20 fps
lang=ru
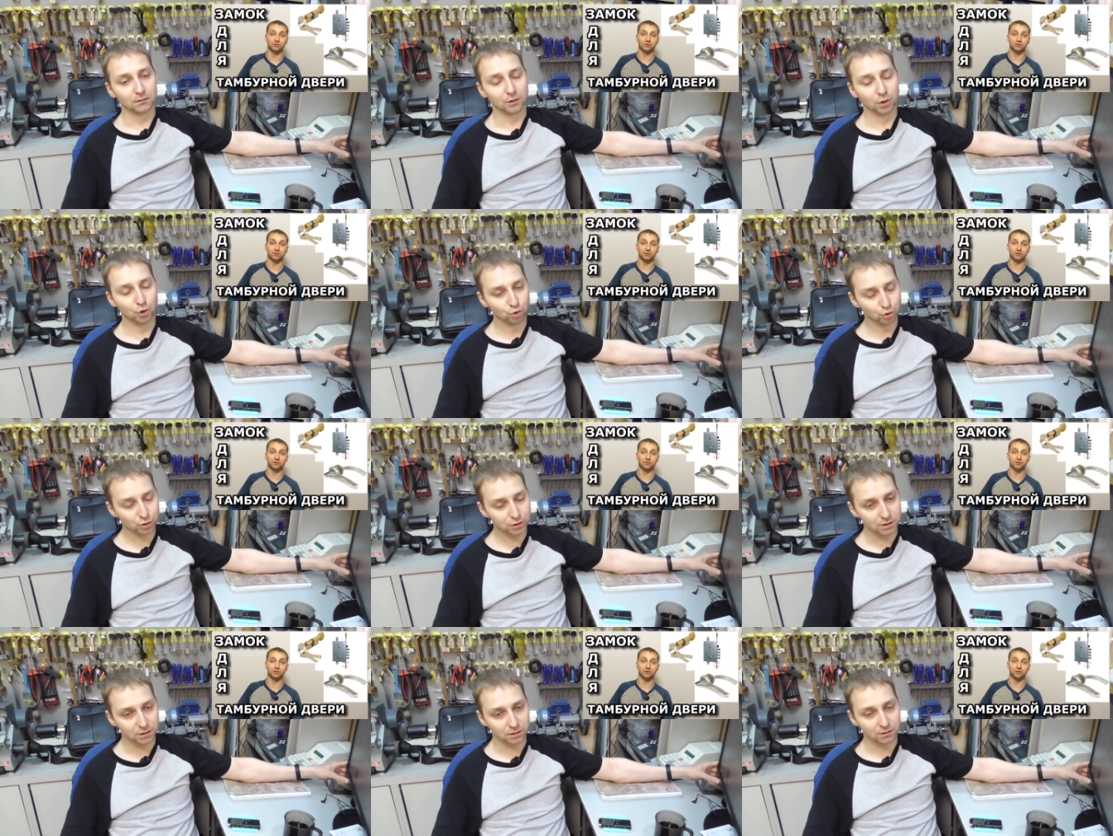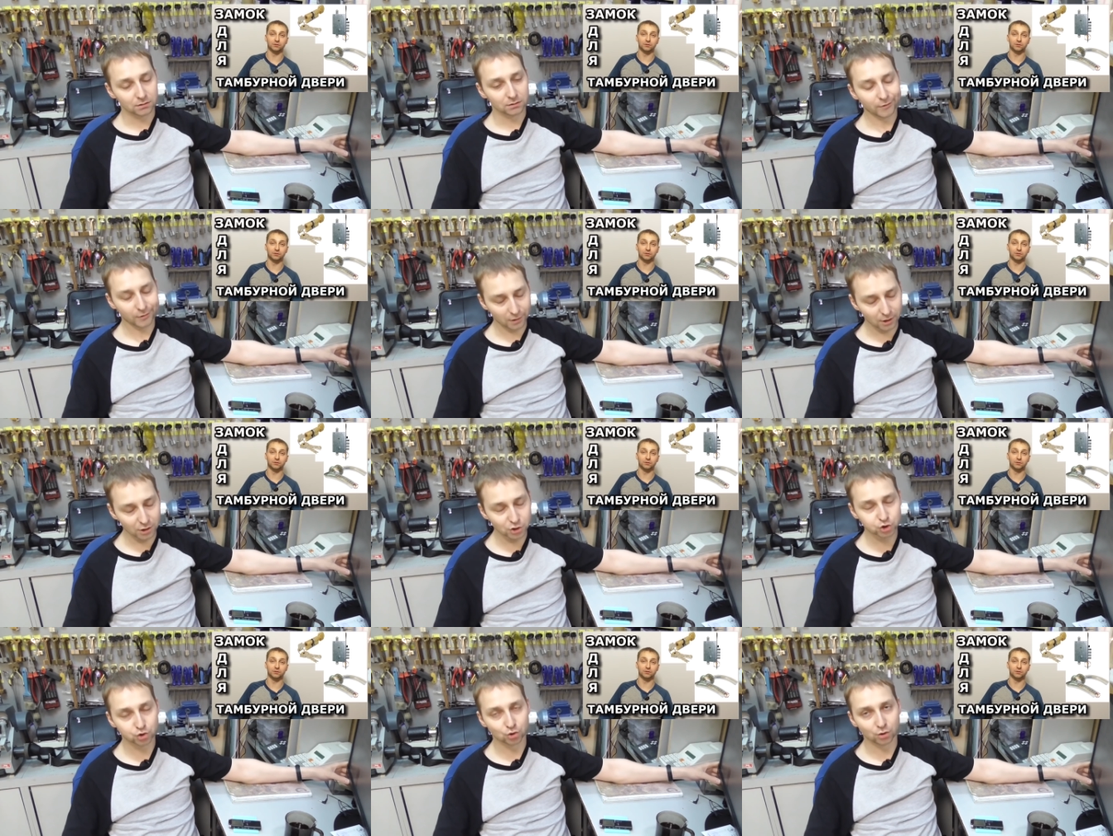Люди
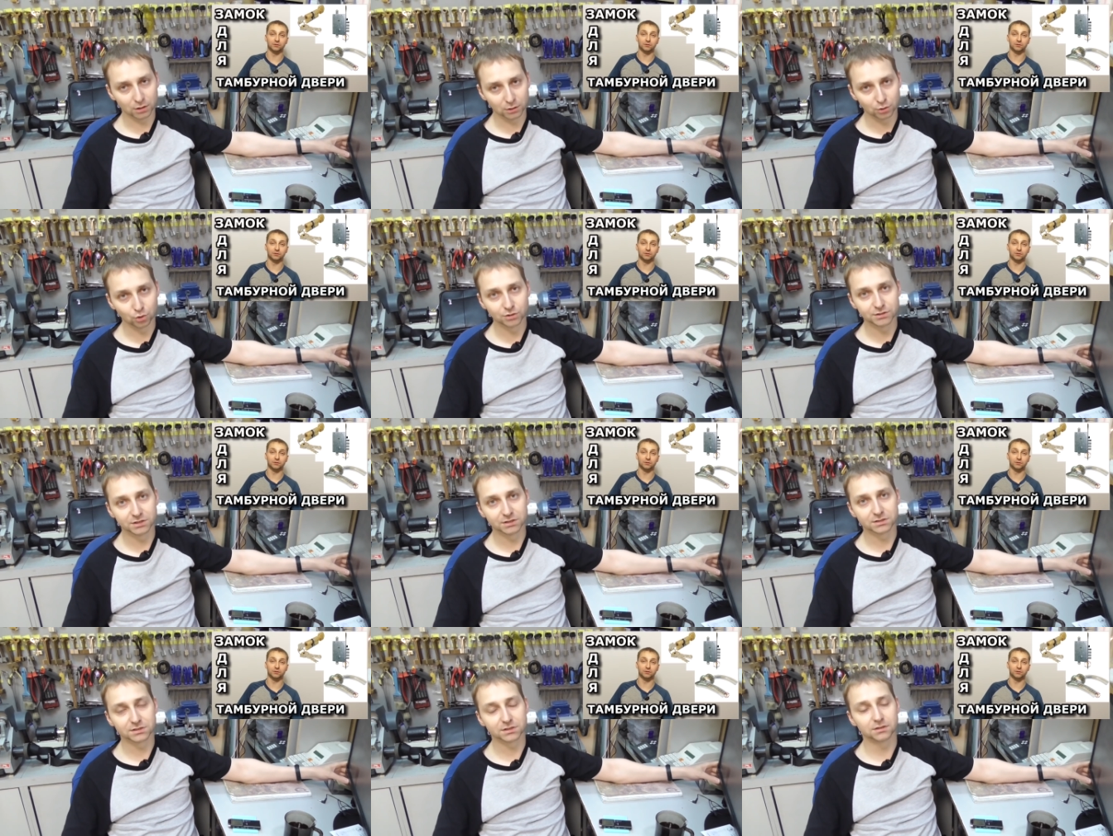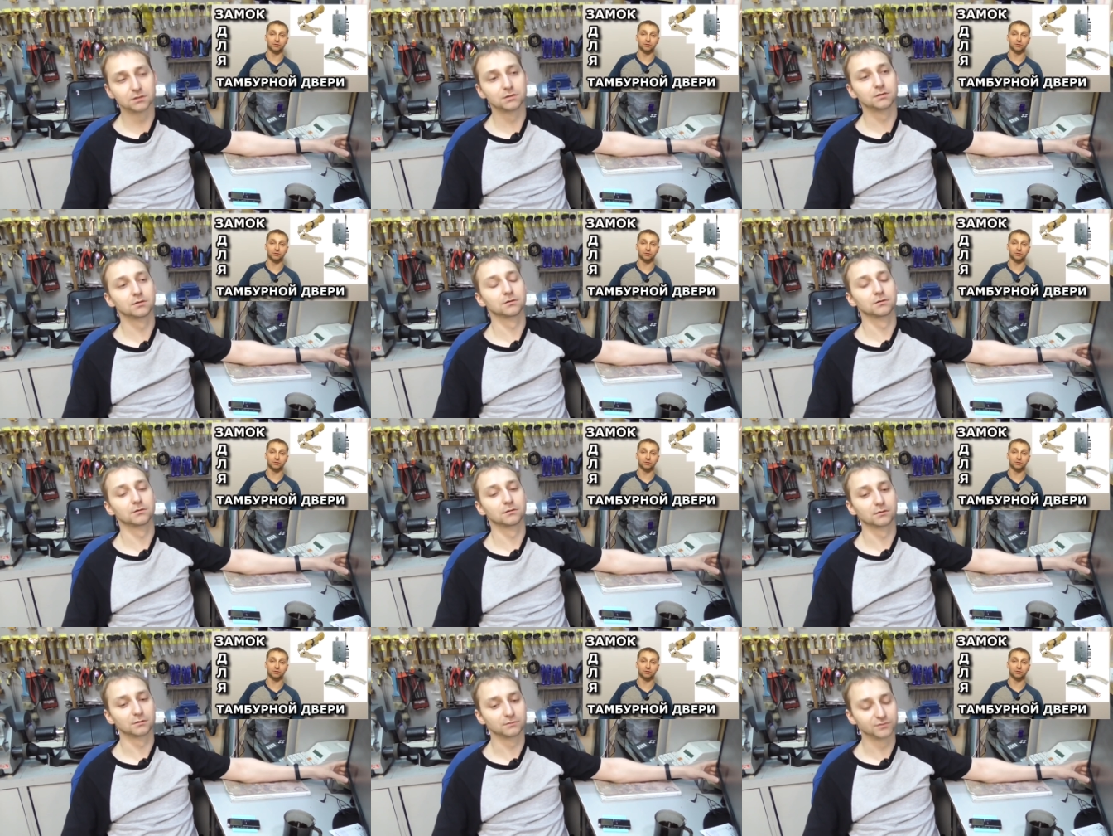хорошо относятся
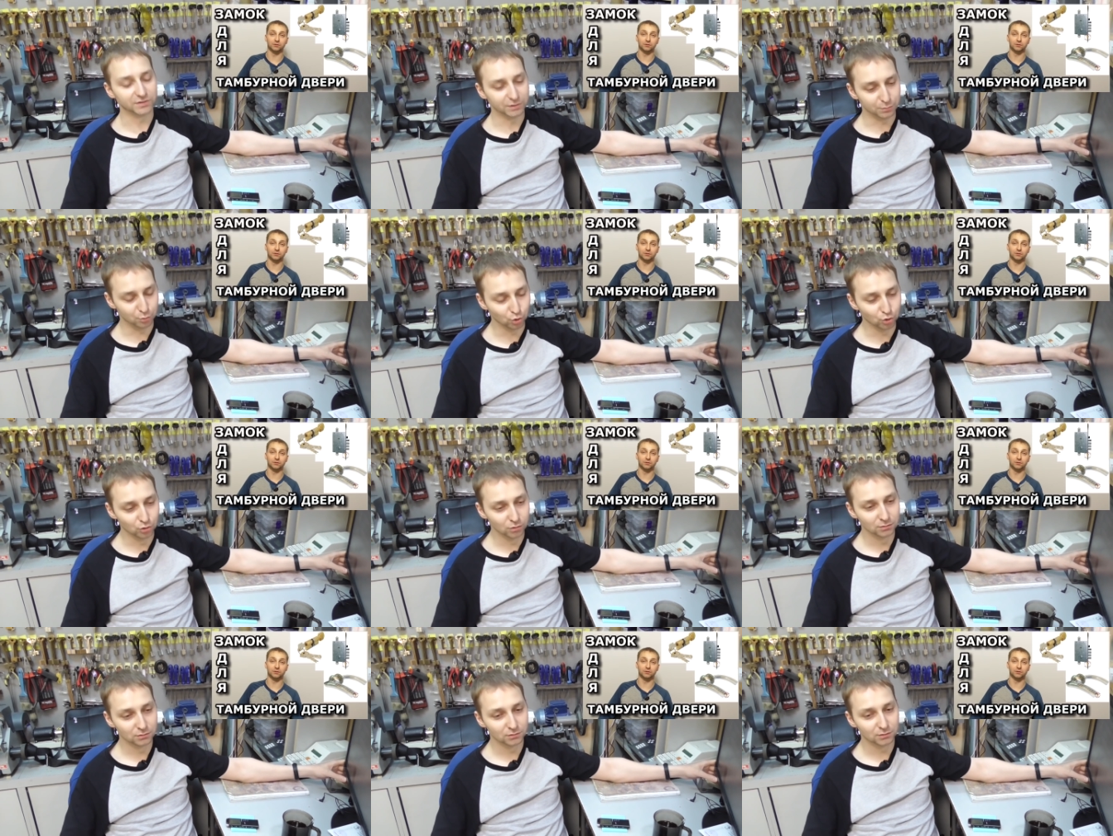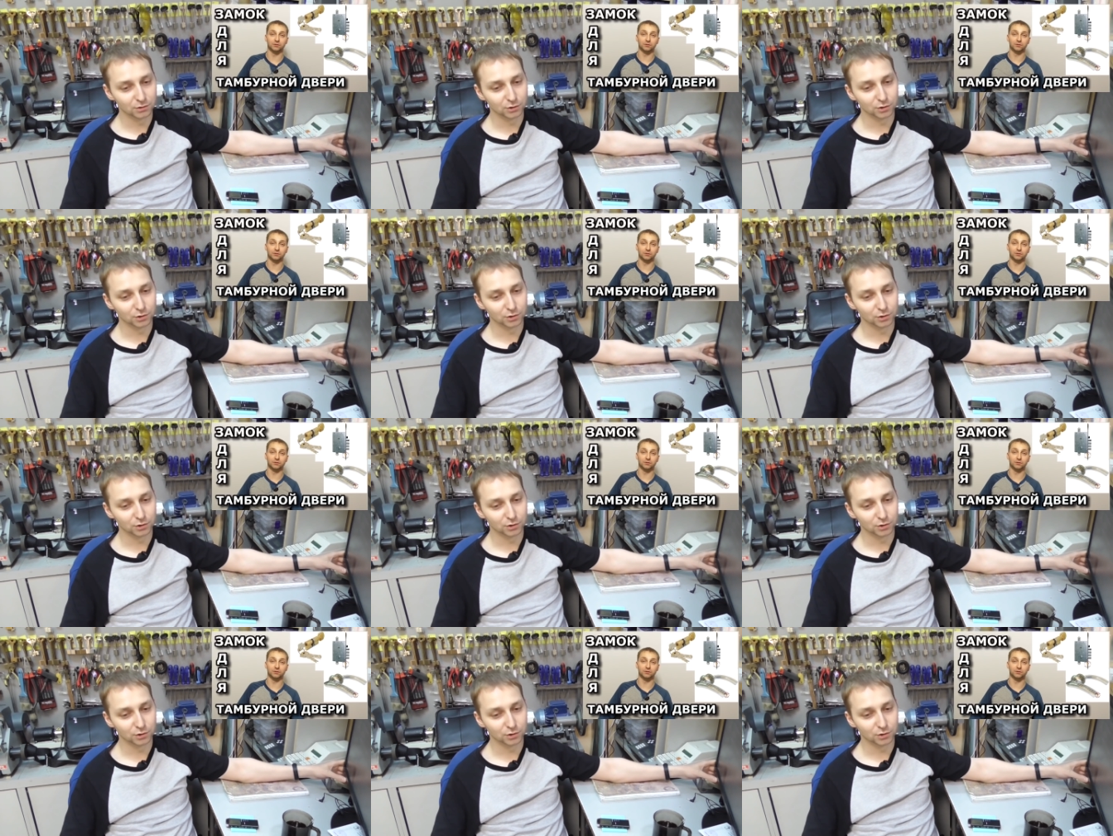к всему,